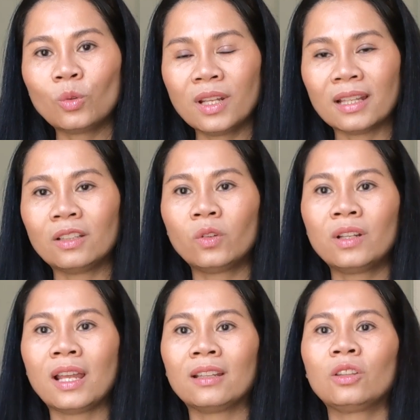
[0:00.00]
ทุกเดือนทุก
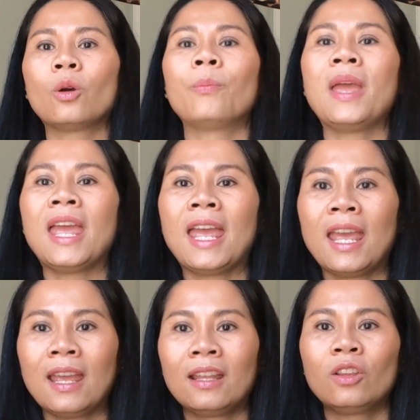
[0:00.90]
เดือนต้องแบ
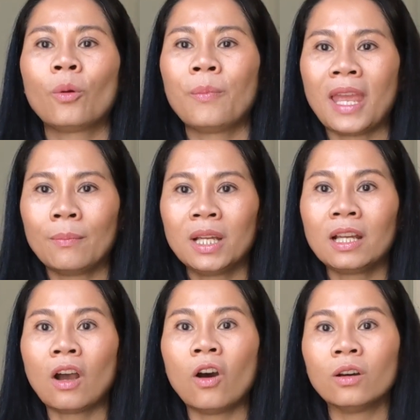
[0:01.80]
ต้องแบมือ
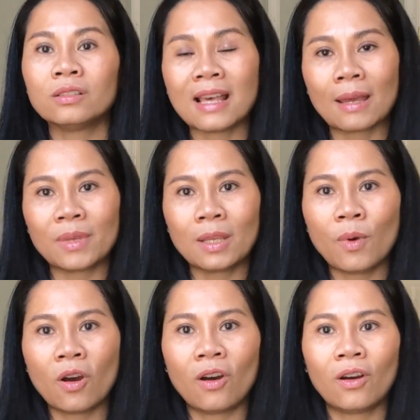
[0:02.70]
ขอสามีบ
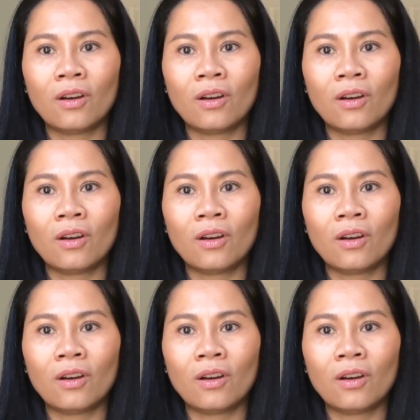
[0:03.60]
อ